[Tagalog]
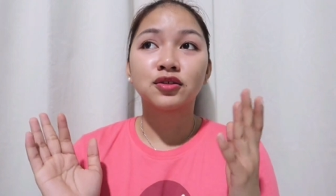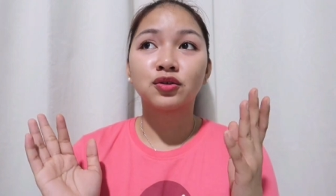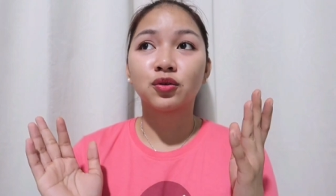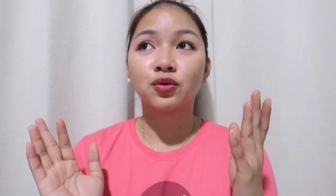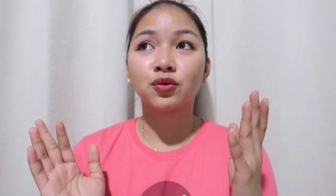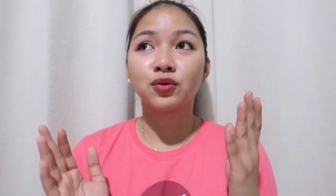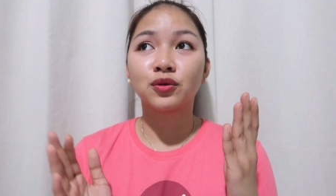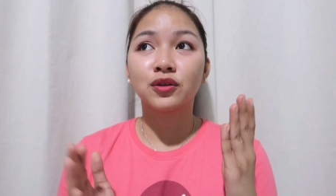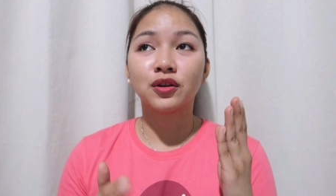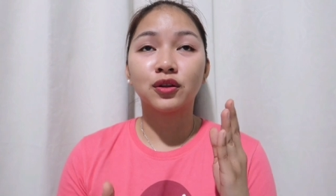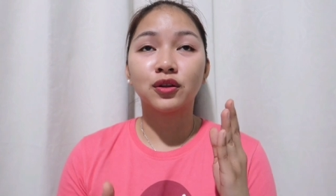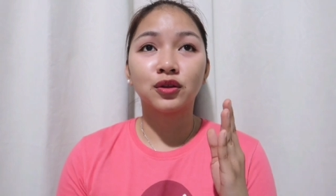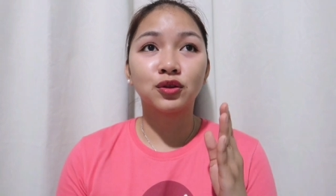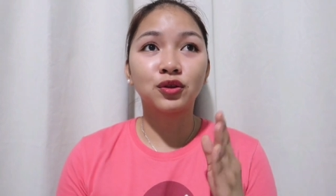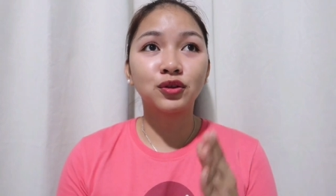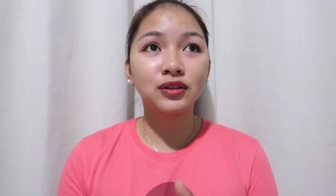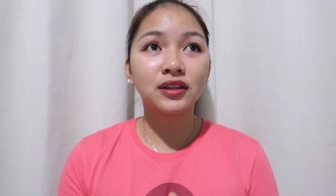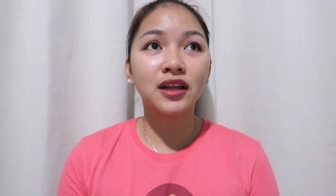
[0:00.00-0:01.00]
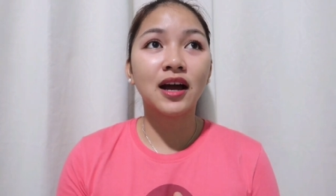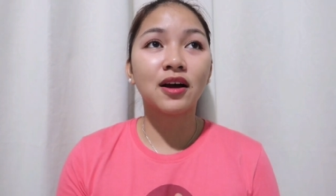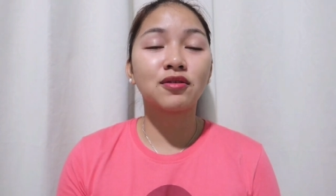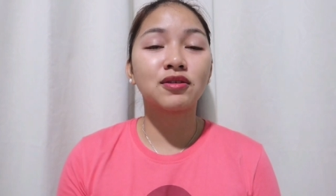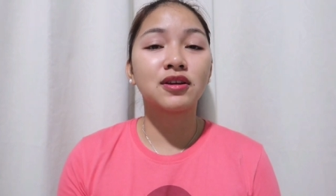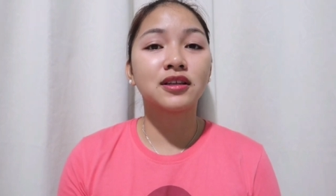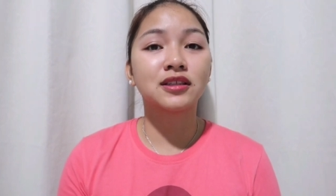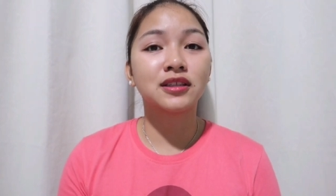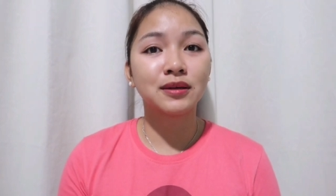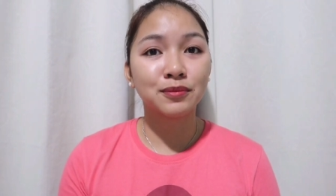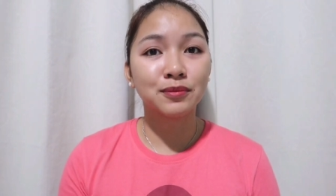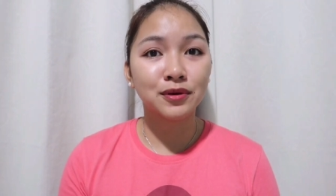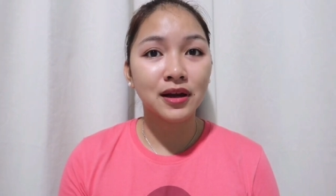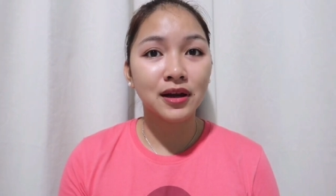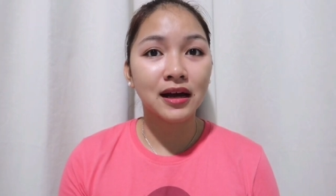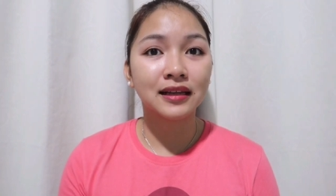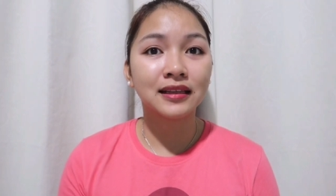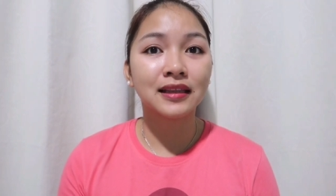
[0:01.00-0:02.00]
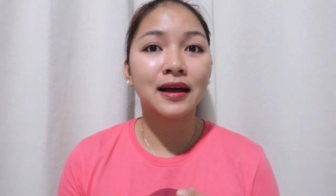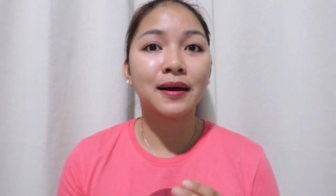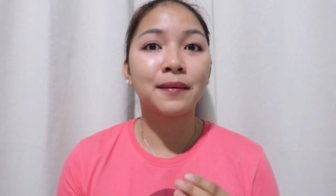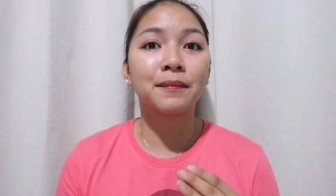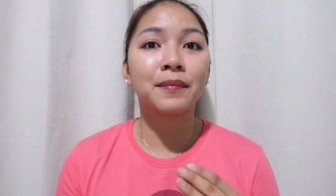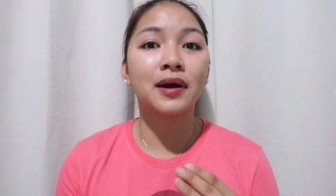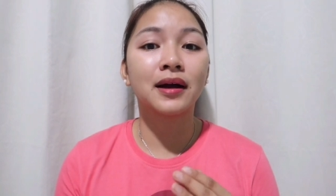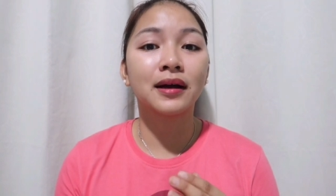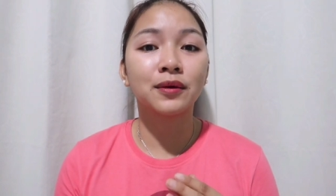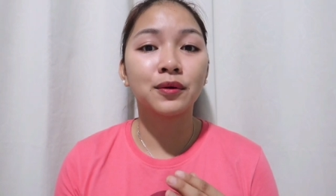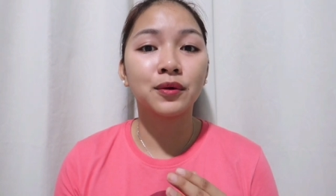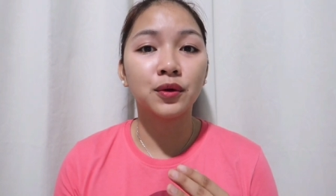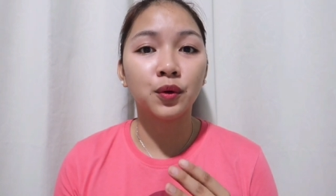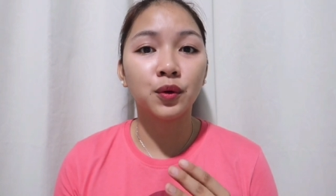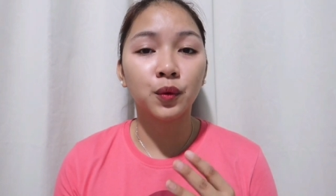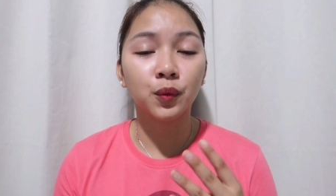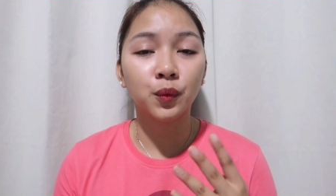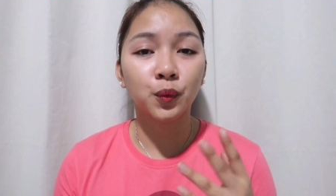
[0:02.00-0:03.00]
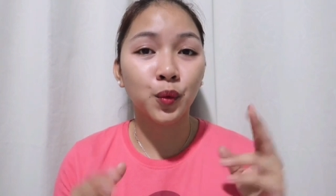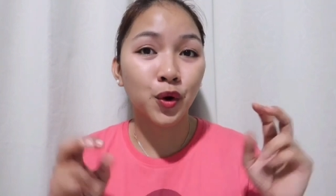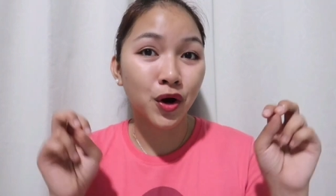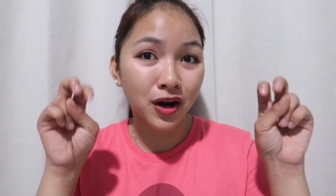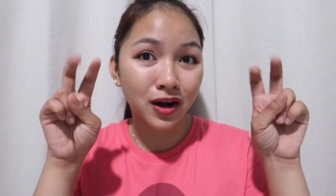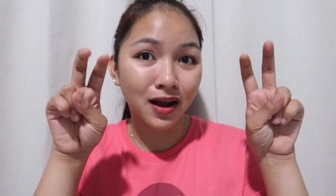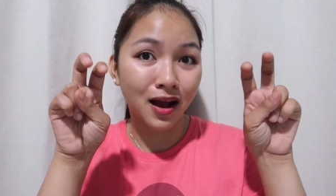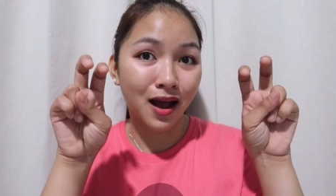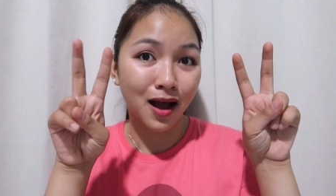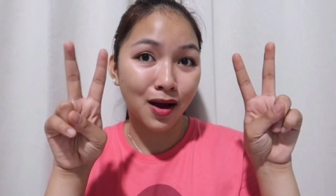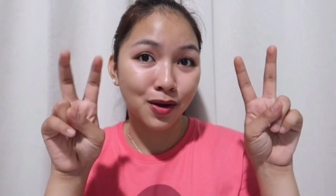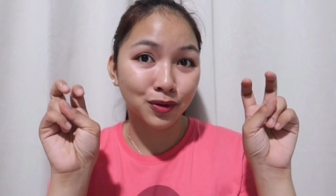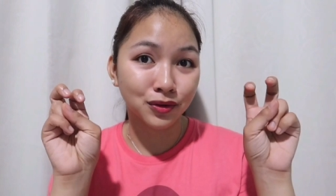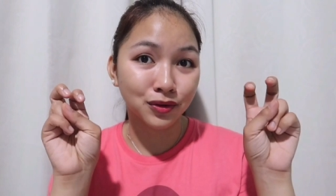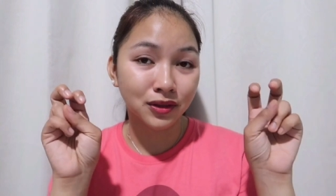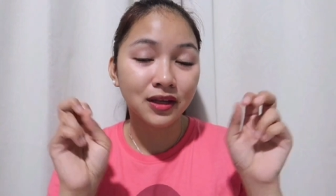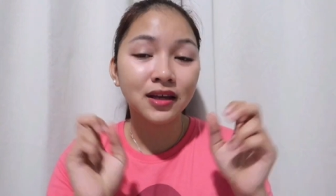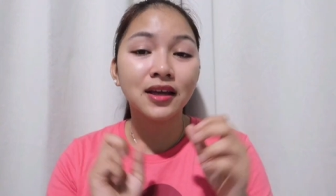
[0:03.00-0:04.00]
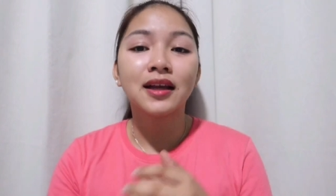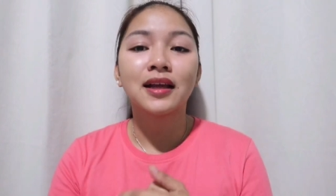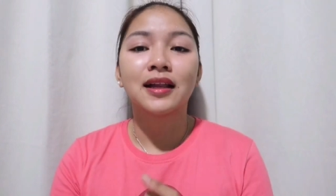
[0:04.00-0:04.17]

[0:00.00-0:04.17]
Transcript: So, doon na ako nagsimula na mag-workout